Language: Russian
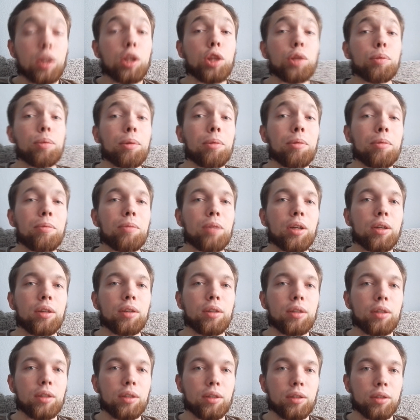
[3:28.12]
Но
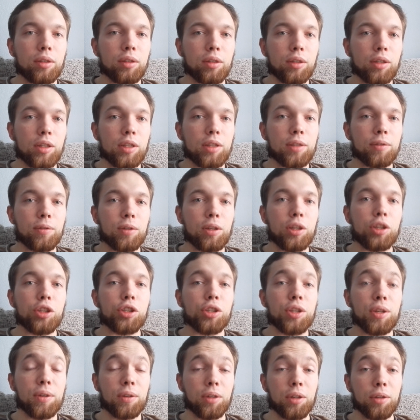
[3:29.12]
помимо э, этого
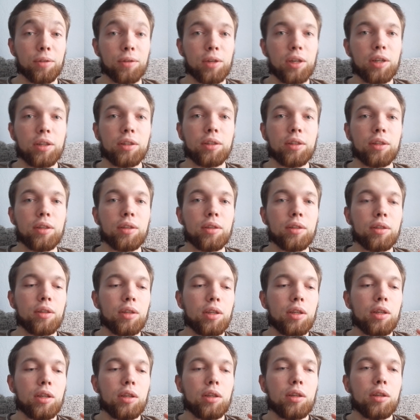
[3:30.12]
личного конфликта,
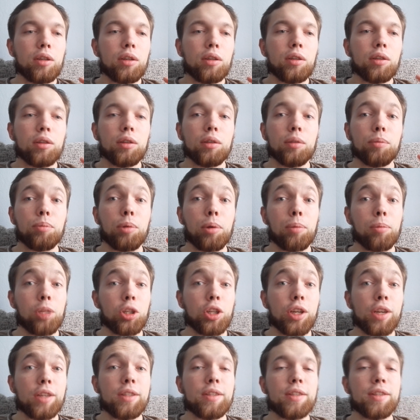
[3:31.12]
э,
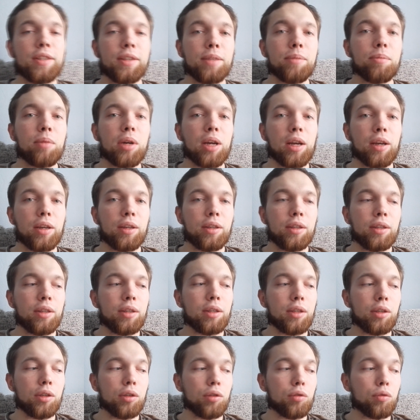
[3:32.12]
приближается зима,
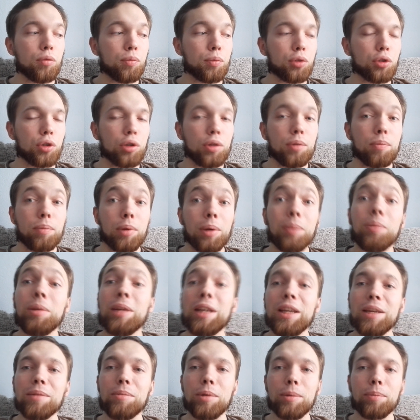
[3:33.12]
и у пчел
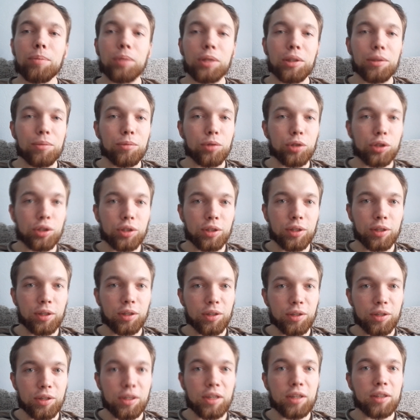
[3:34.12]
проблема, потому
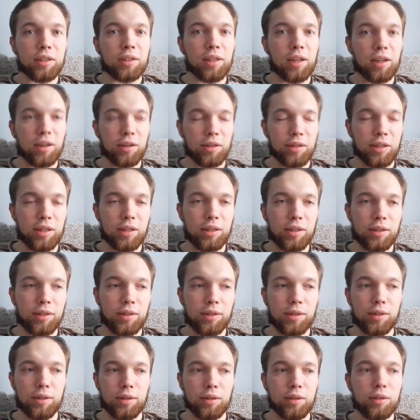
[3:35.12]
что нектар
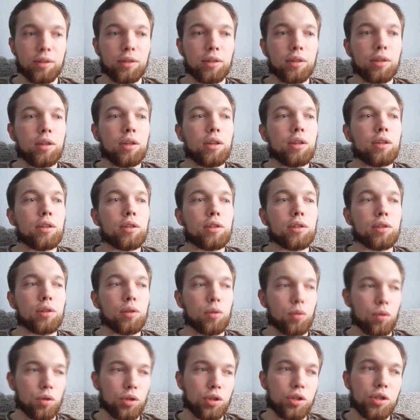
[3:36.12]
найти
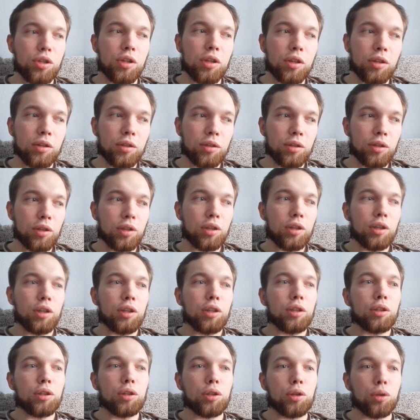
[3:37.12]
сложно,
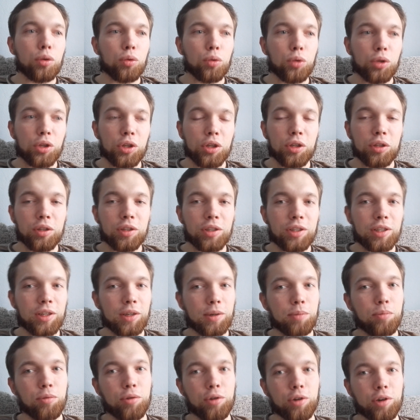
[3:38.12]
трутни до
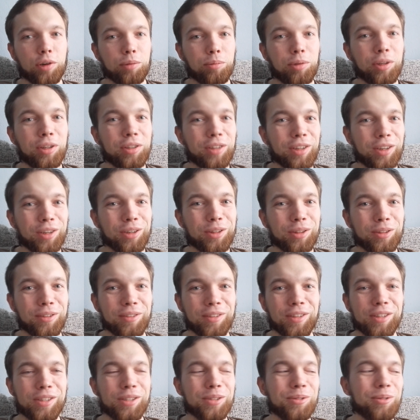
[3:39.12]
сих пор объедает
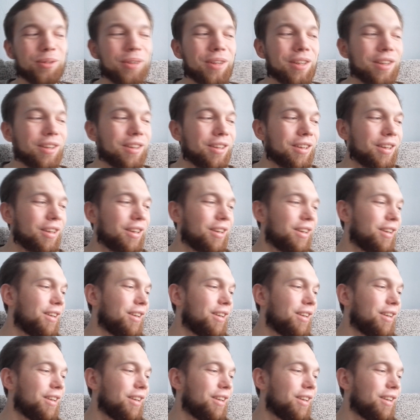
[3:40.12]
весь улей,